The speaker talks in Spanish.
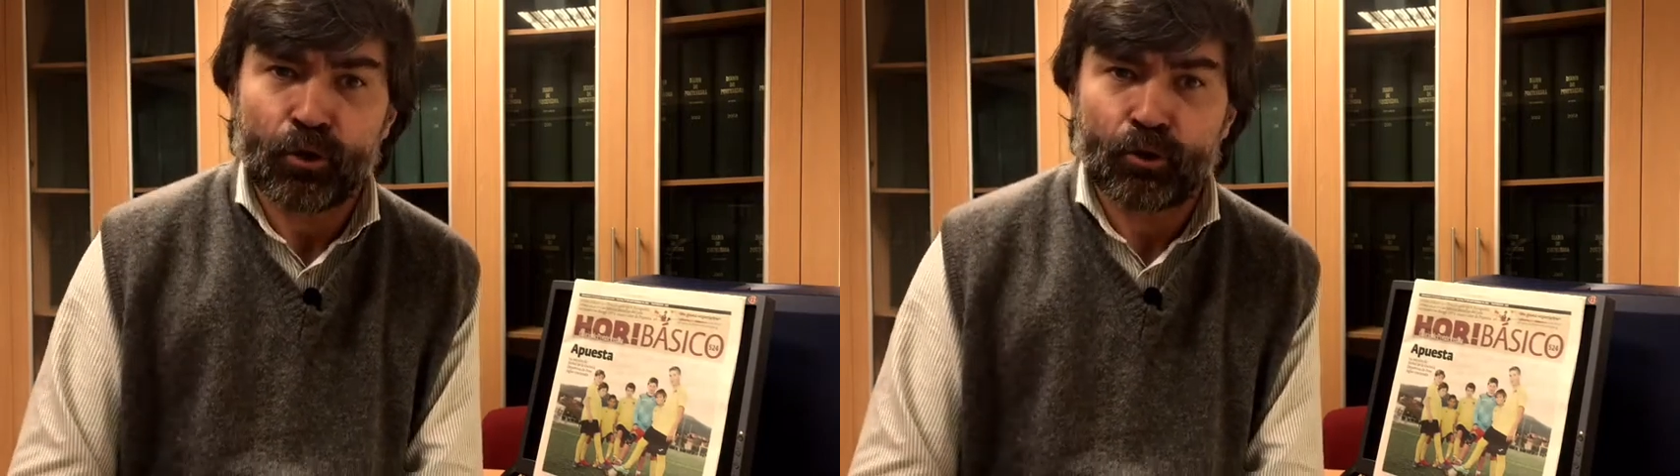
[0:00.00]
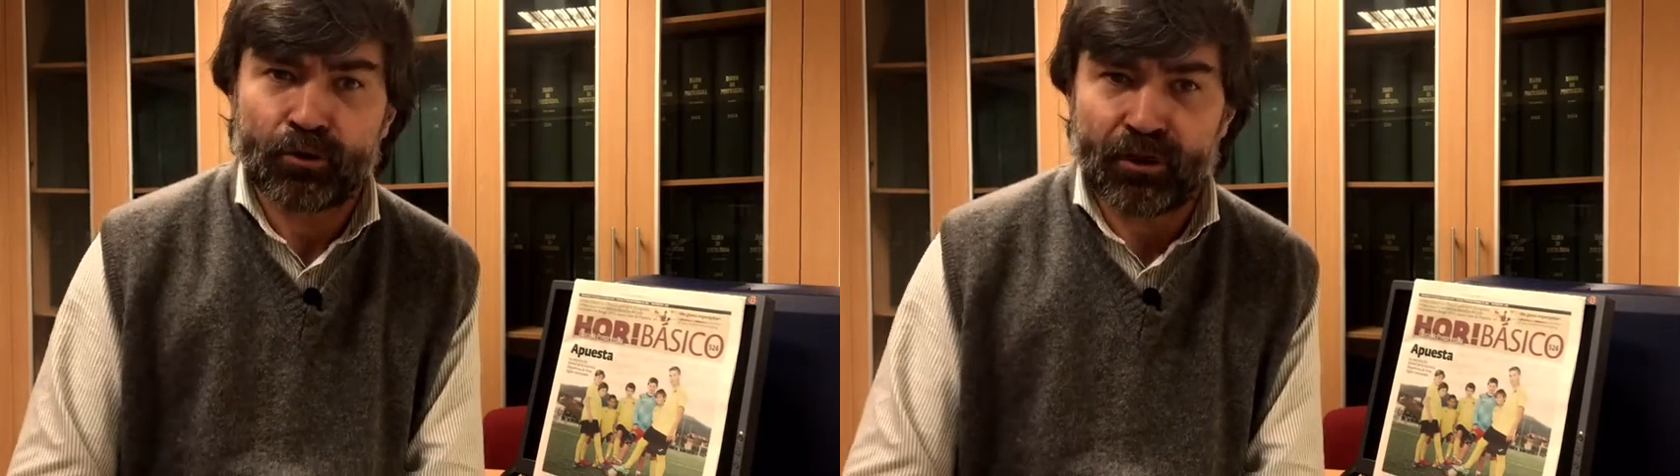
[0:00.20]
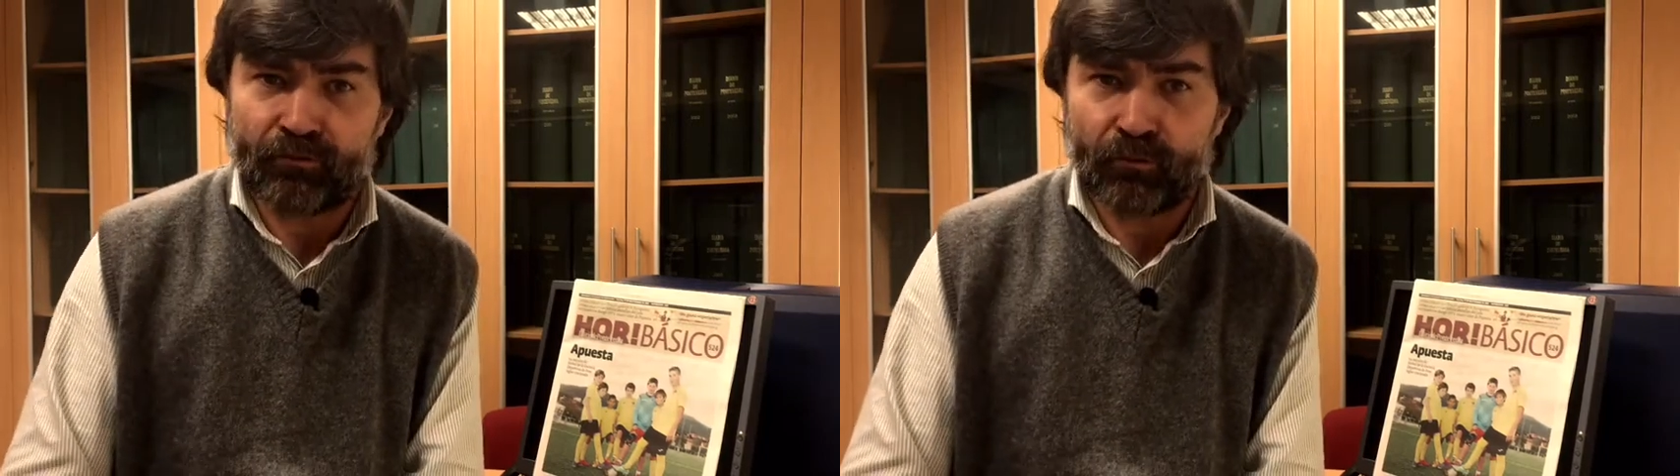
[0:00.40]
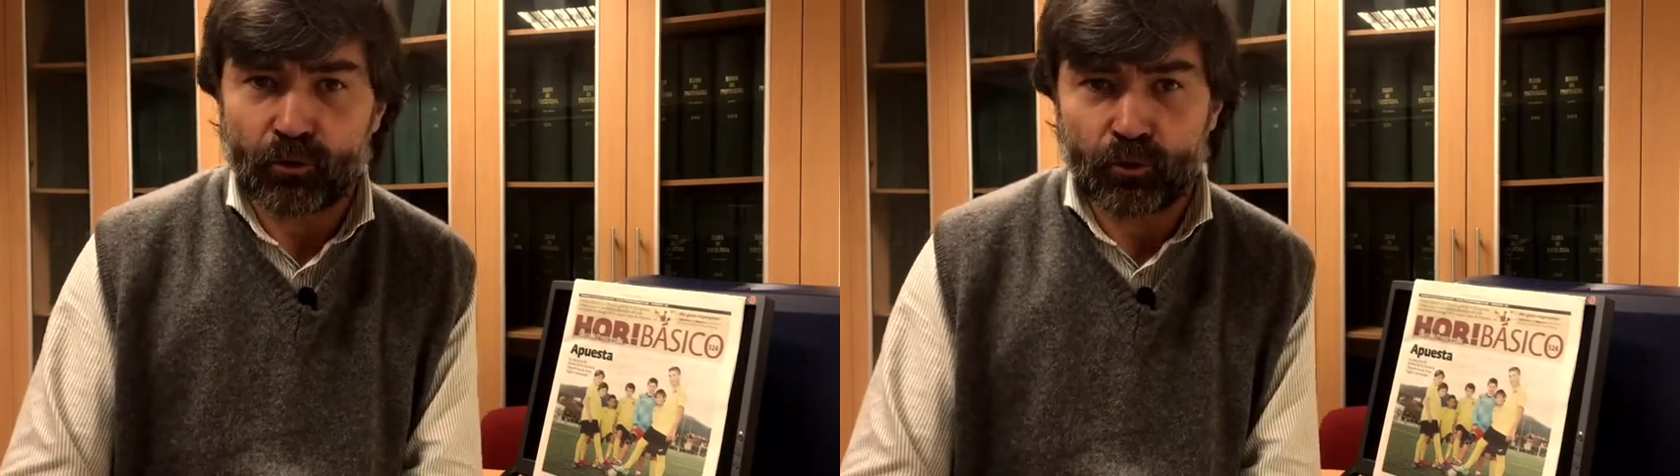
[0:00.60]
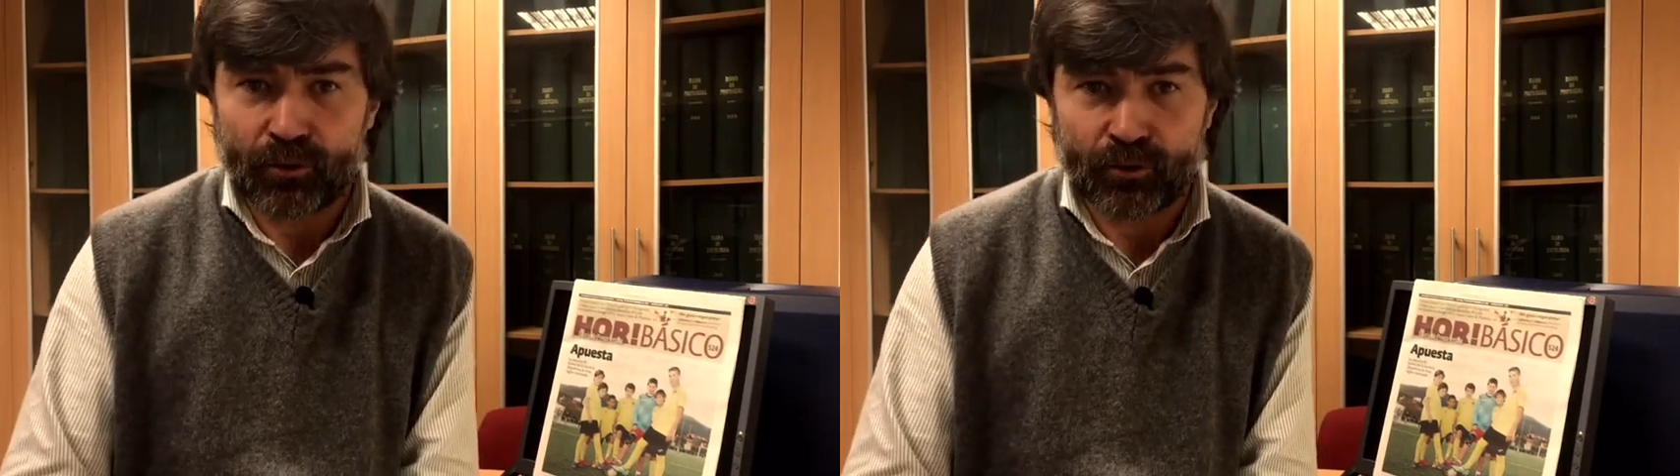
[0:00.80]
contra el
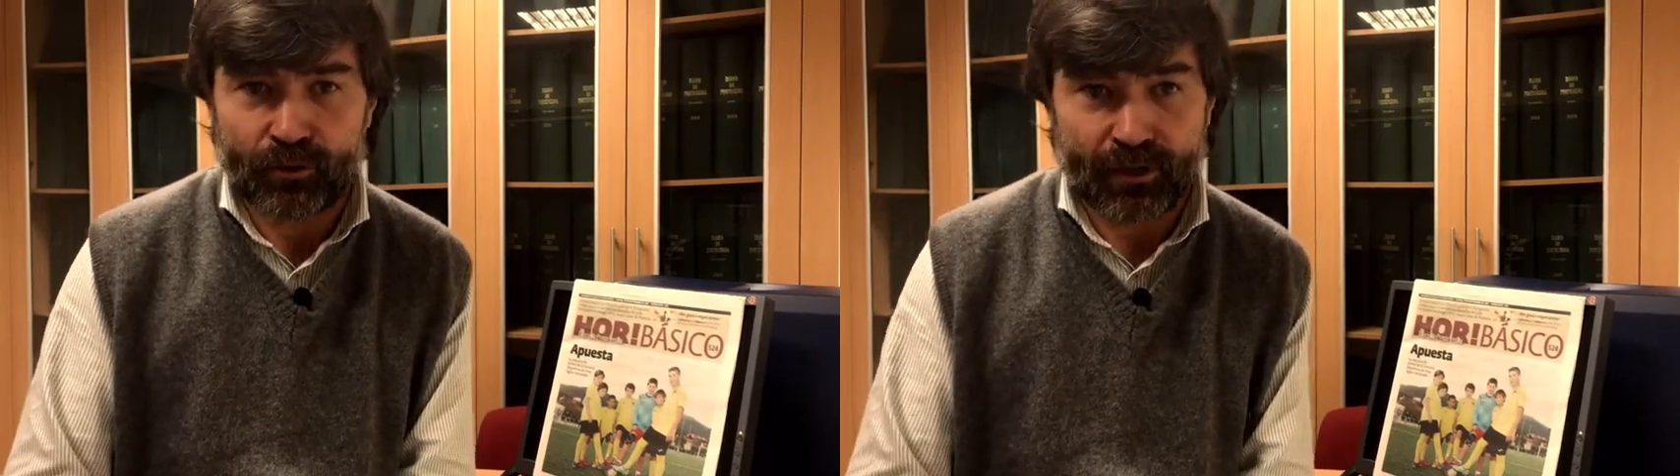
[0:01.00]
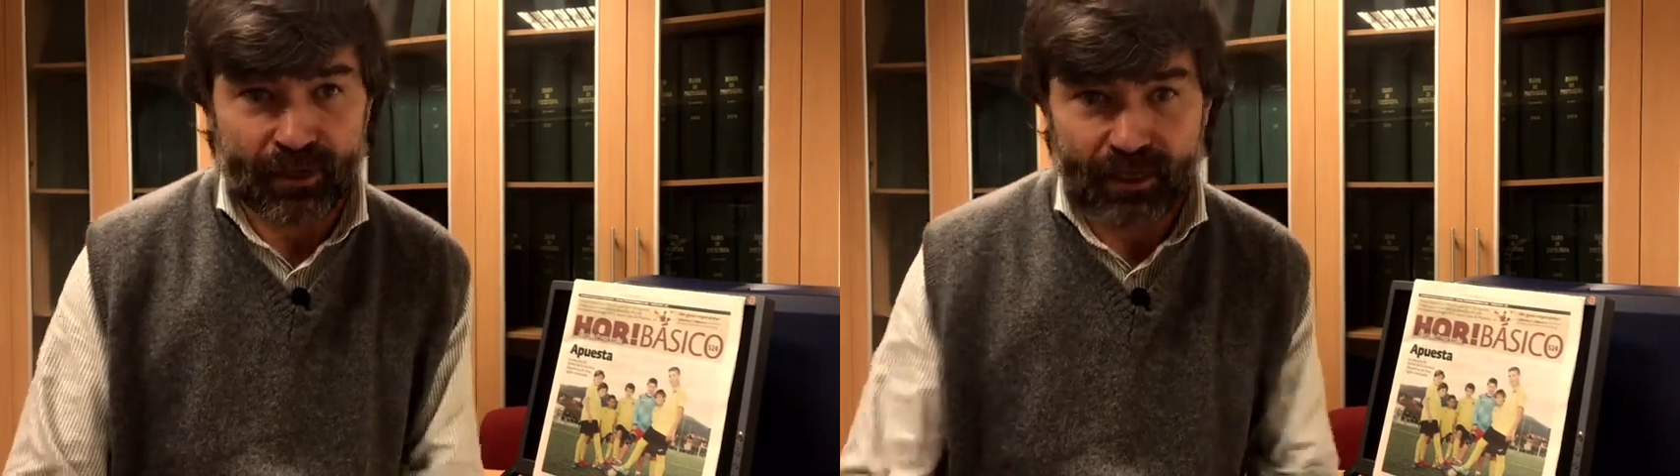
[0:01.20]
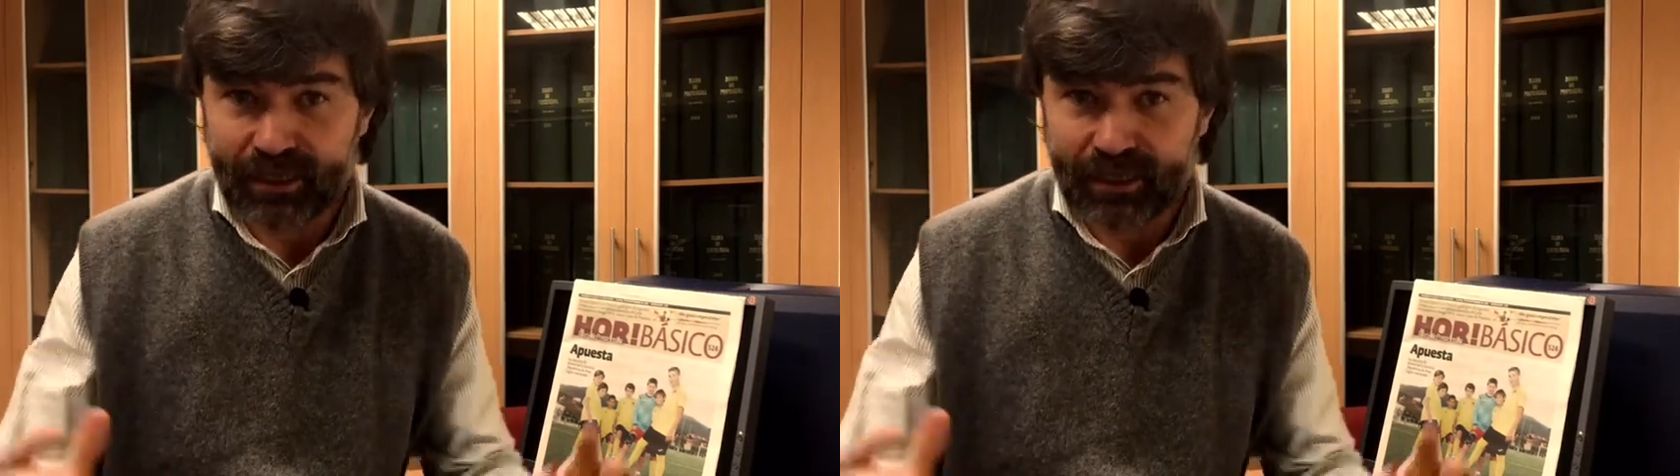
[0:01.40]
Fútbol Barcelona.